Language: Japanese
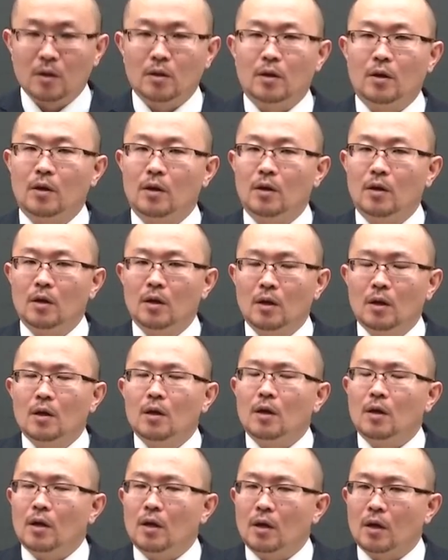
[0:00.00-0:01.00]
で、
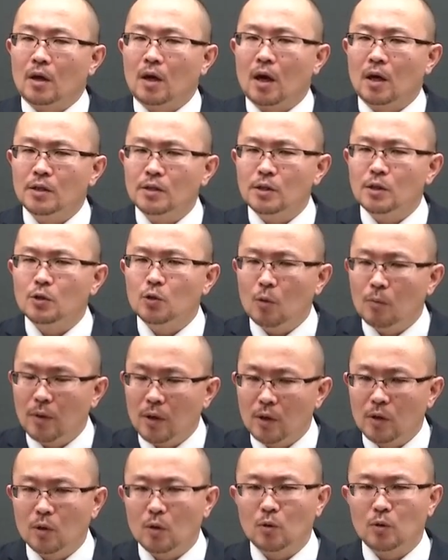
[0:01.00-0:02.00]
漢字の
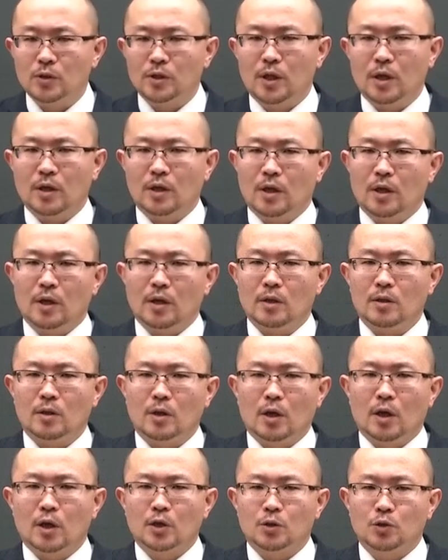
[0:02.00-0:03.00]
勉強をしていて、
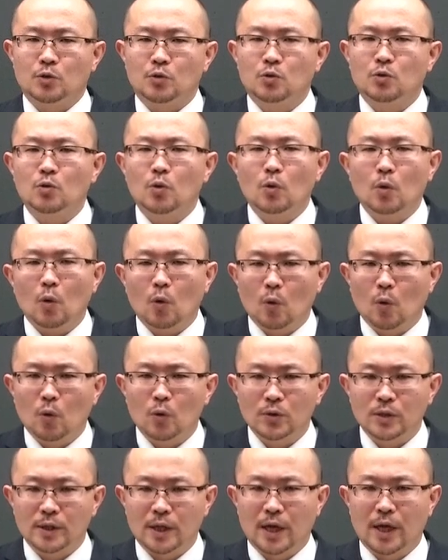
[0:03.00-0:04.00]
熟語の
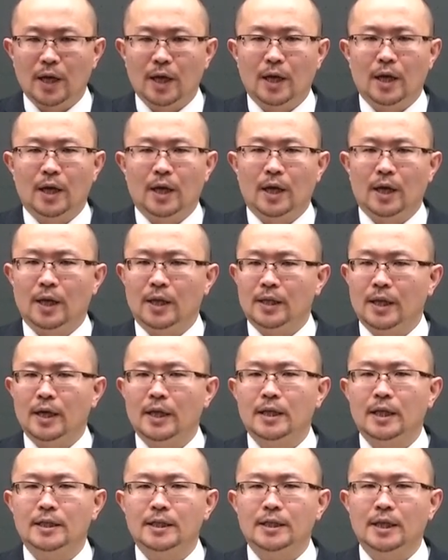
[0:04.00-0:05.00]
構成、成
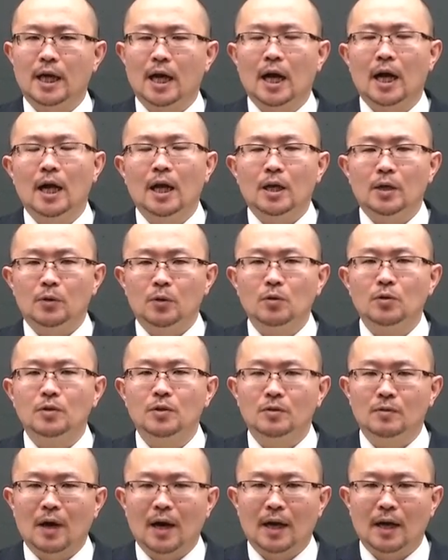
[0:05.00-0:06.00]
り立ちがよ
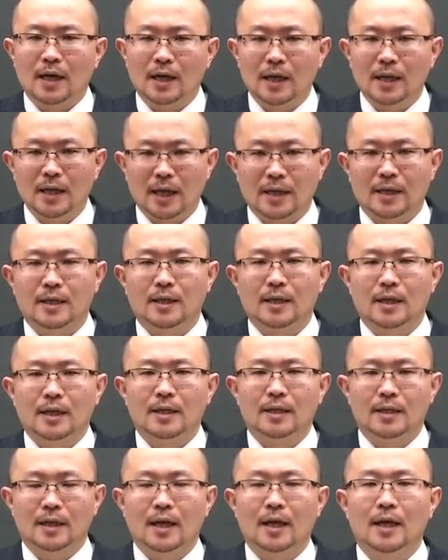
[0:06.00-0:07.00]
くわからない、
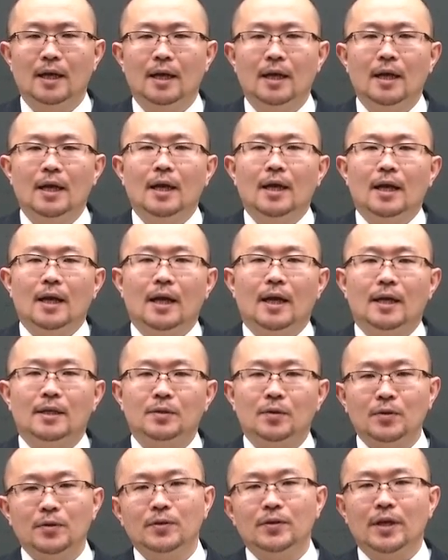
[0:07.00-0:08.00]

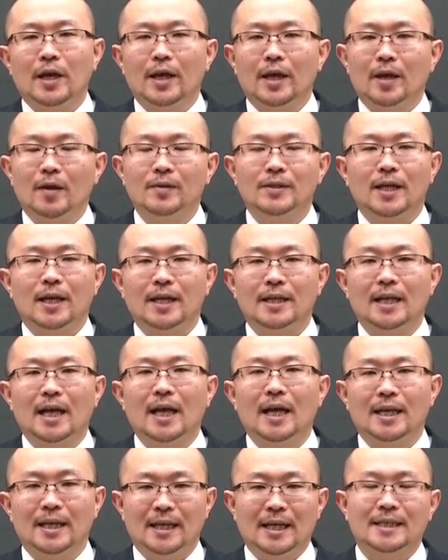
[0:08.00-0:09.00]
そういう経験をした
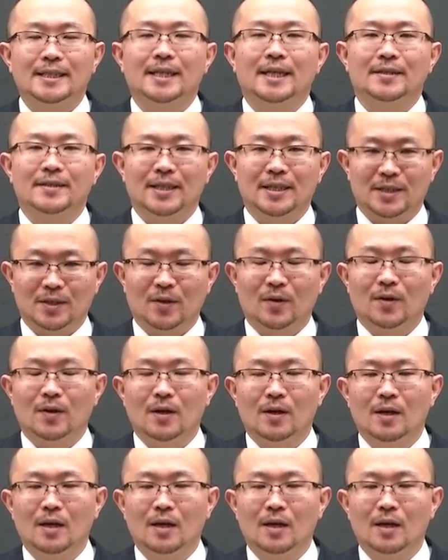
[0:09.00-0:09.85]
方いらっしゃるでしょ